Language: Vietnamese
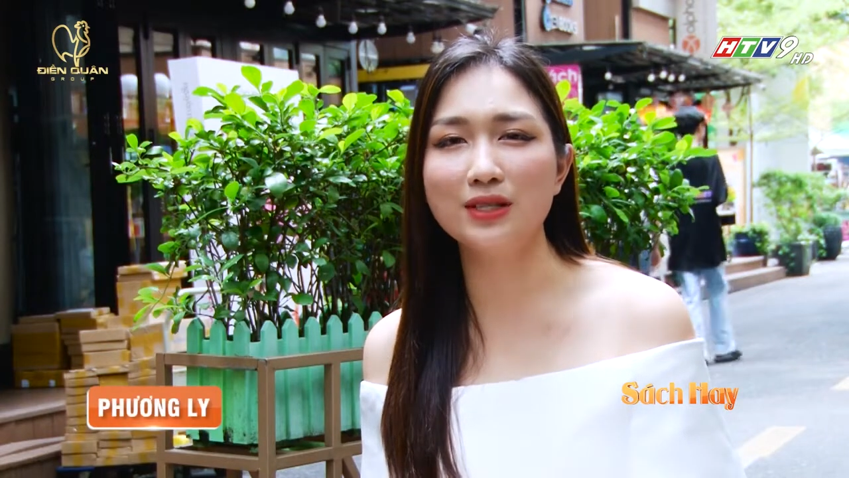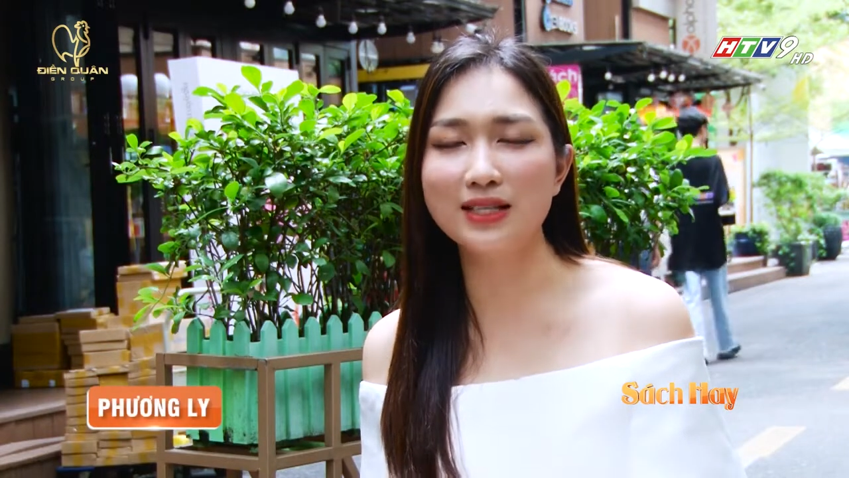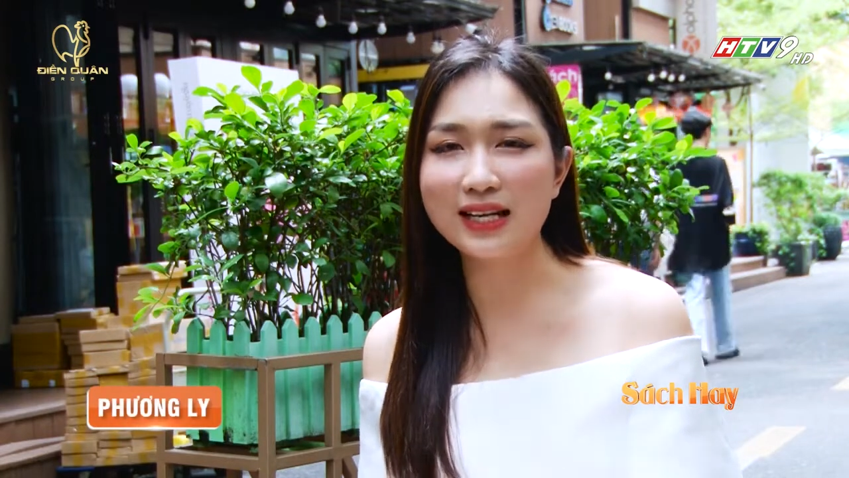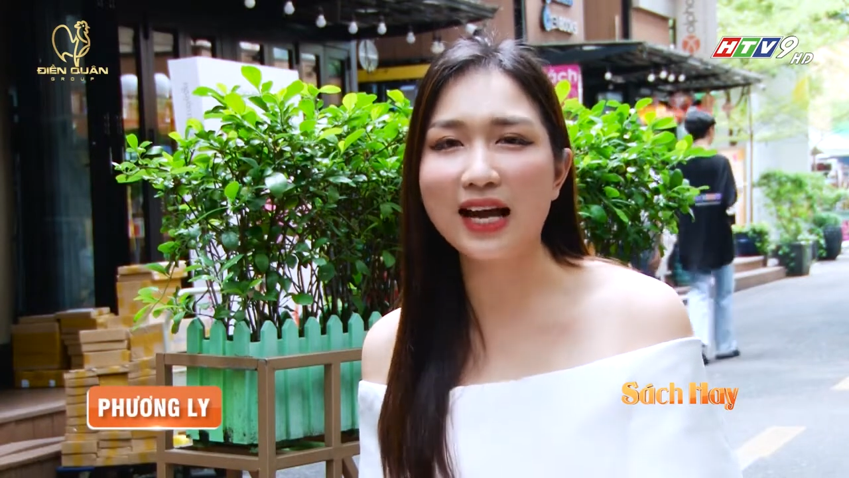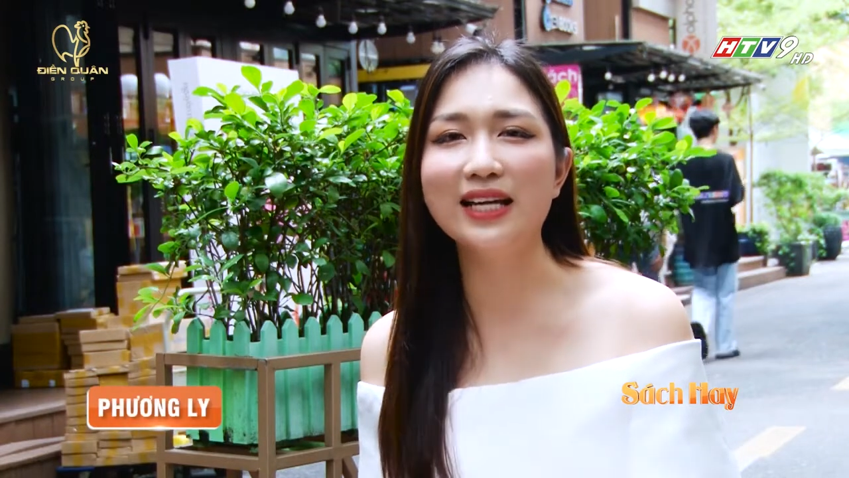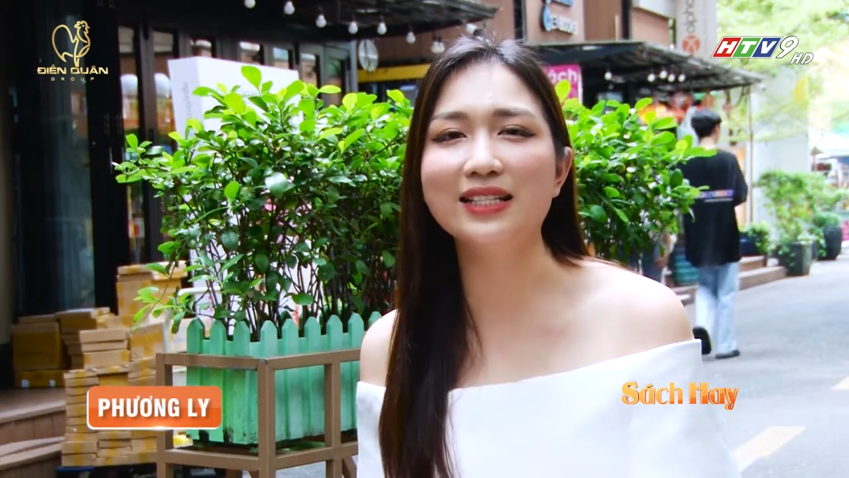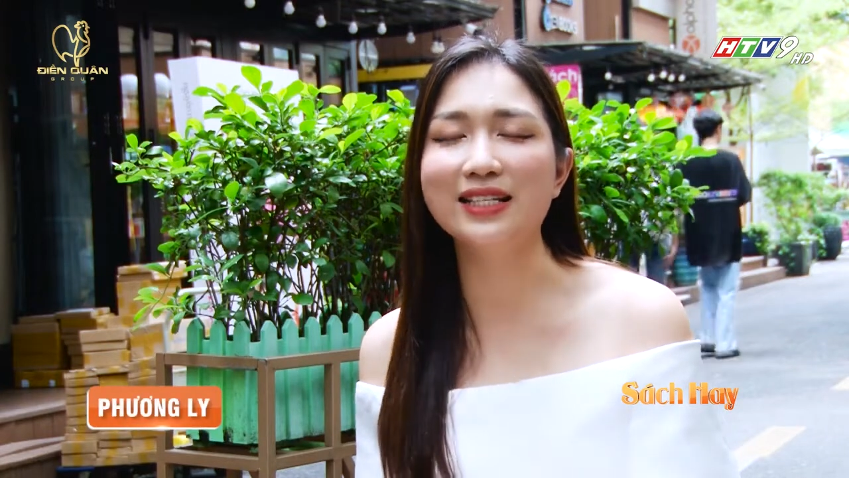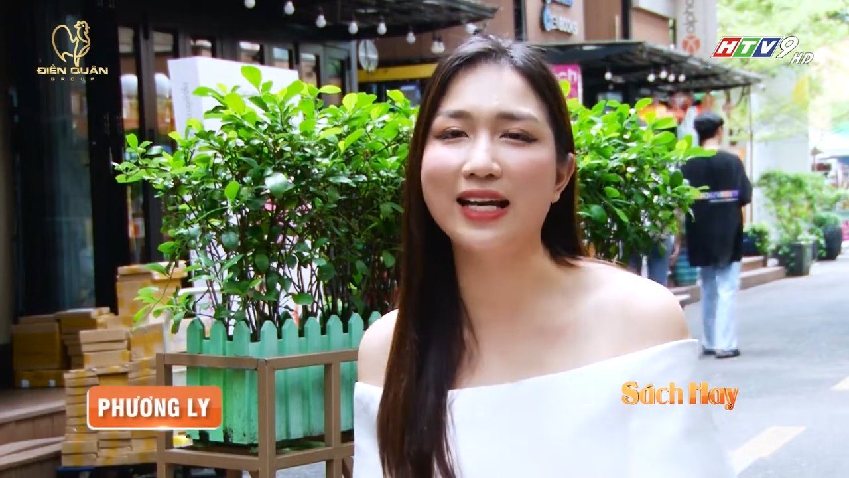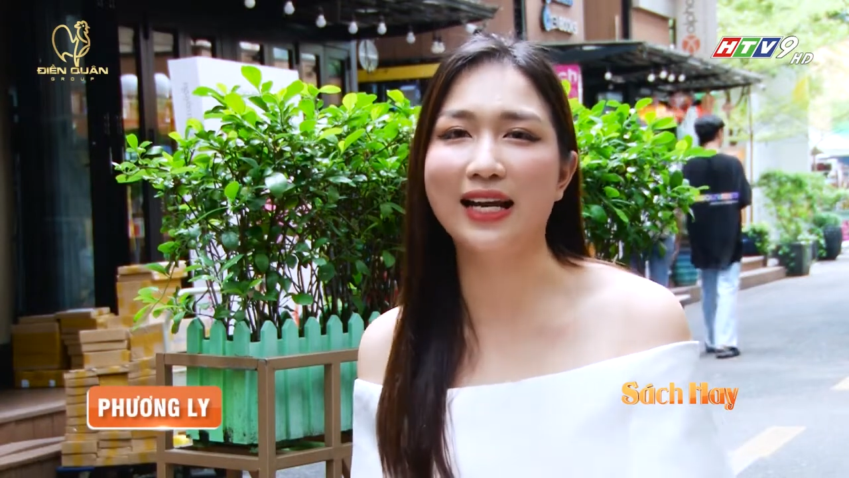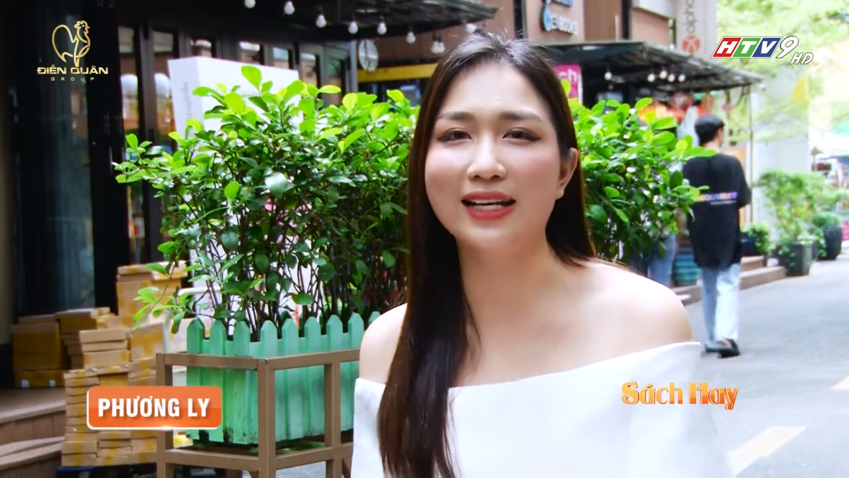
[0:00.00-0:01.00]
Sách hay cho
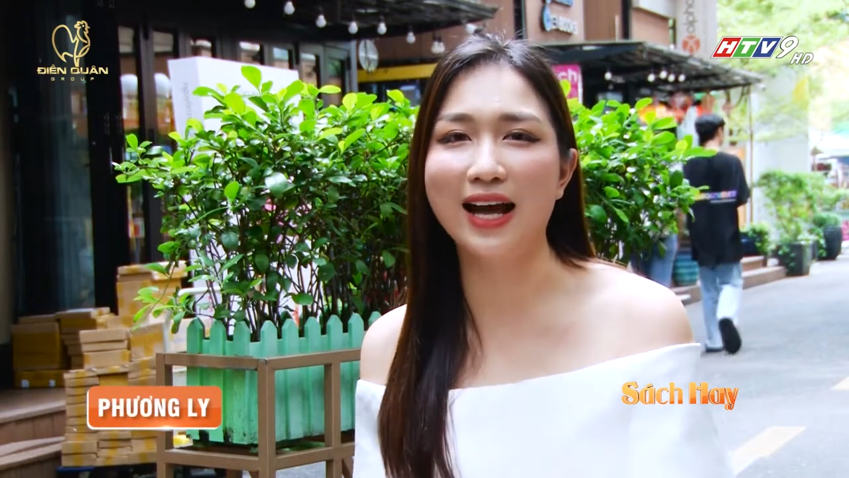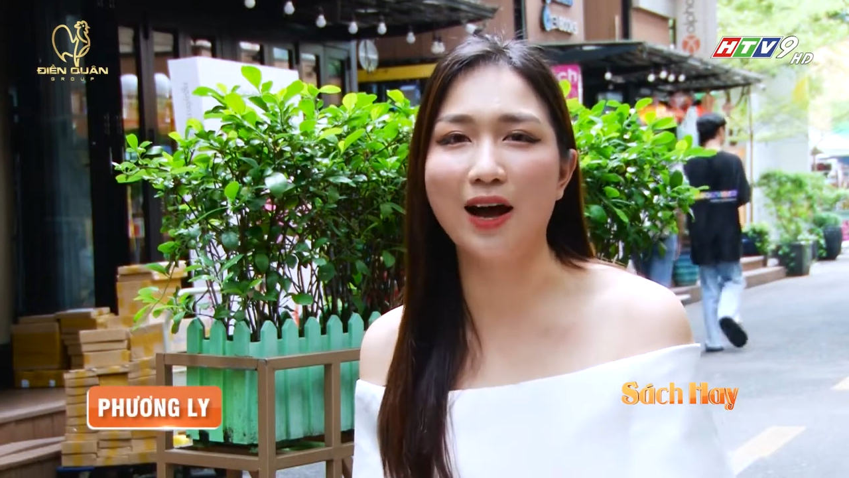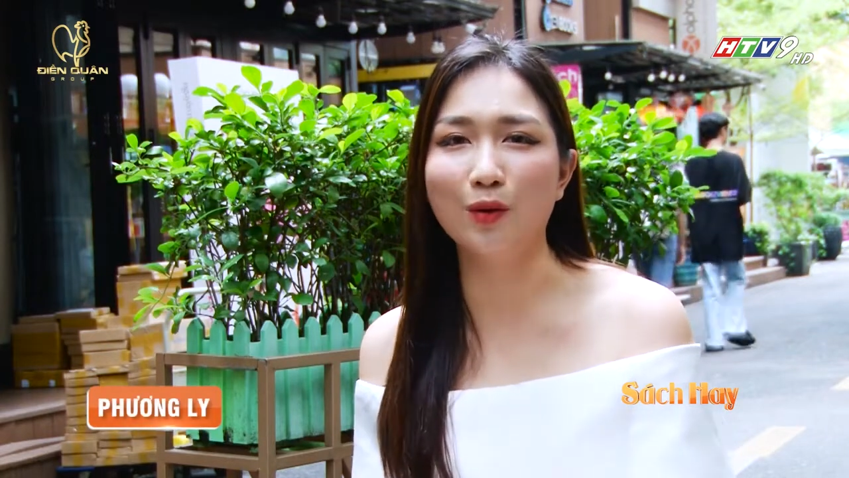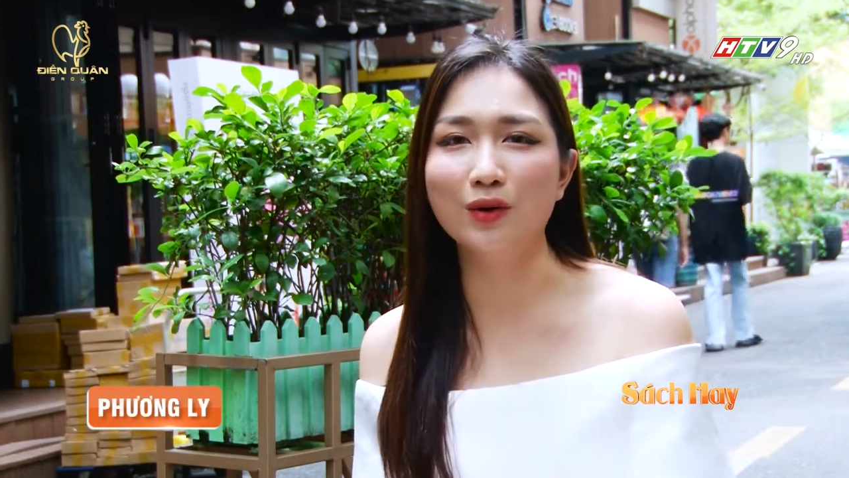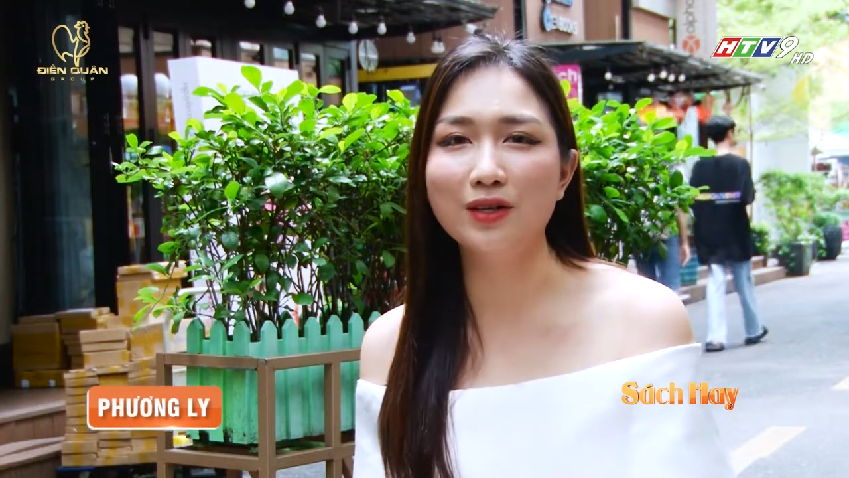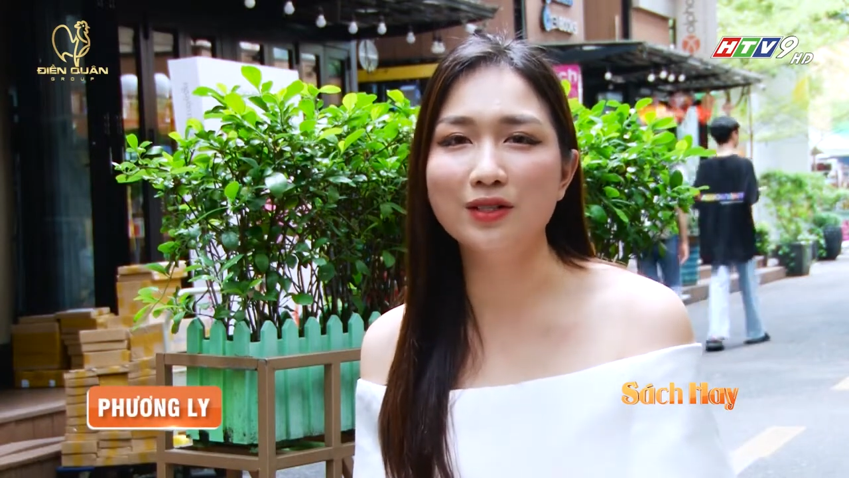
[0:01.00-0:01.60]
nhà lãnh đạo